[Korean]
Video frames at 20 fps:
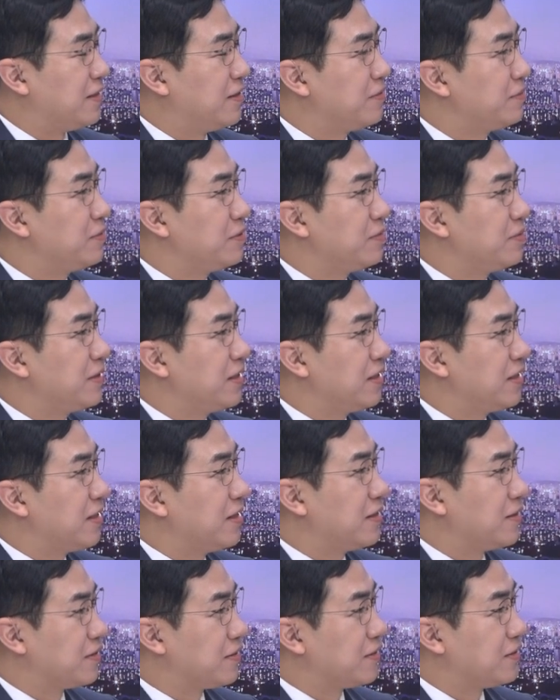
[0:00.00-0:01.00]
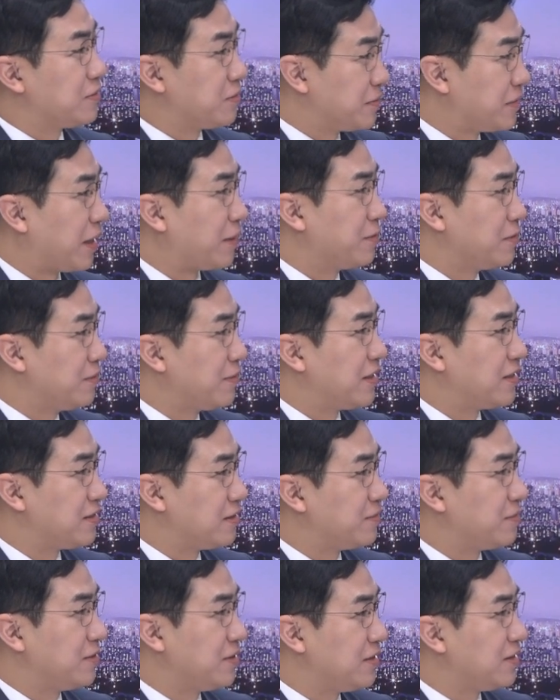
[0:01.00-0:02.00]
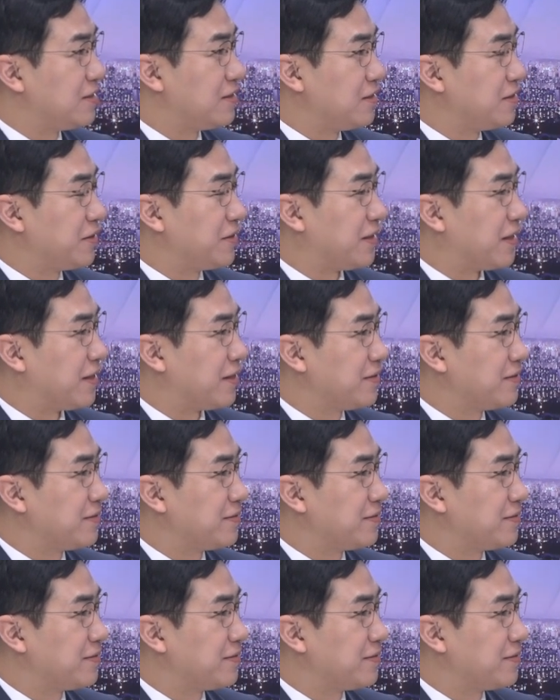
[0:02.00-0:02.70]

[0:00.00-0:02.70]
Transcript: 이런 부분에 대한 어떤 좀 당부 말씀도 있으셨나요?